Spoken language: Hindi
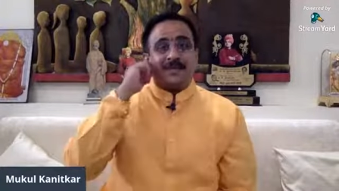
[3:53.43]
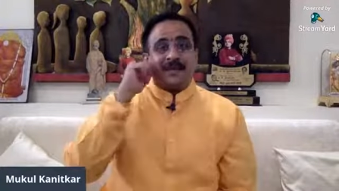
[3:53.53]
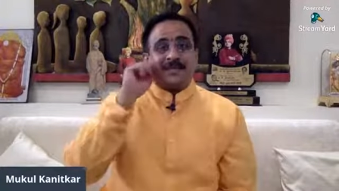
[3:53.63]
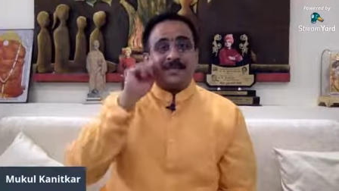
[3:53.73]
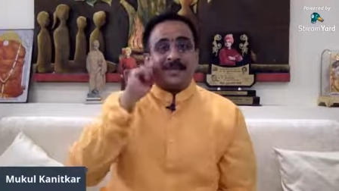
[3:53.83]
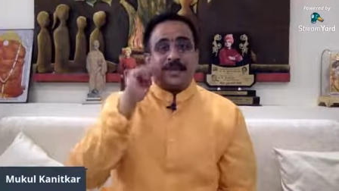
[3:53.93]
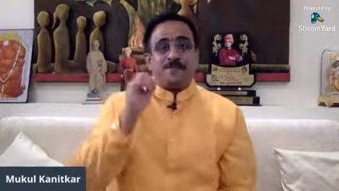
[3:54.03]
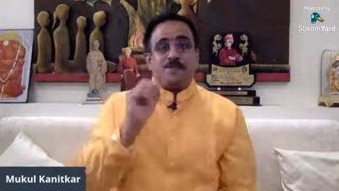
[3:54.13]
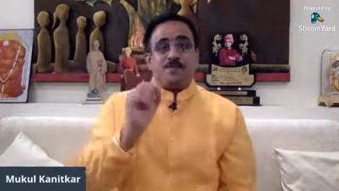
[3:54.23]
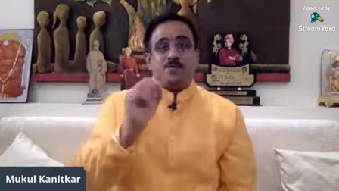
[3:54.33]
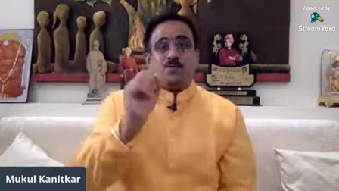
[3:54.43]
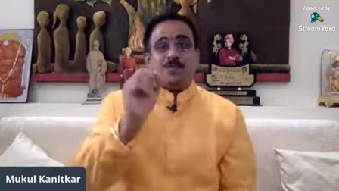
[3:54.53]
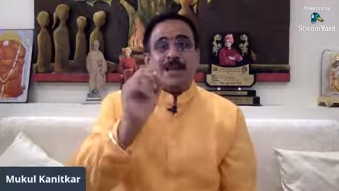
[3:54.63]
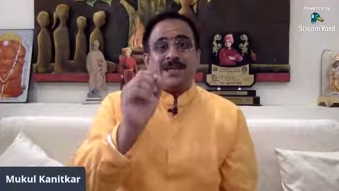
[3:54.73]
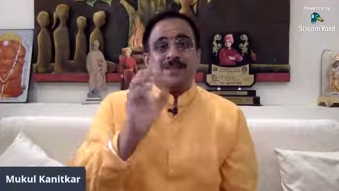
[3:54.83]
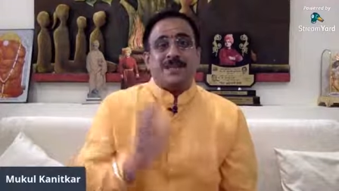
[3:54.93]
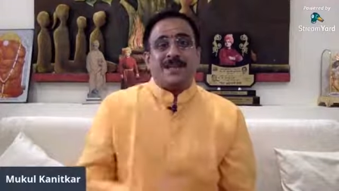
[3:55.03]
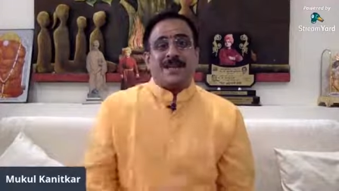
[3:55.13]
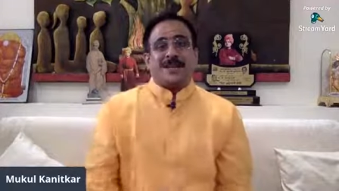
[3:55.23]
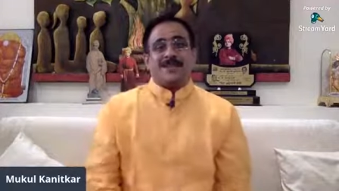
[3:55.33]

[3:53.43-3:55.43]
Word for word: बन सके पूजा शब्द का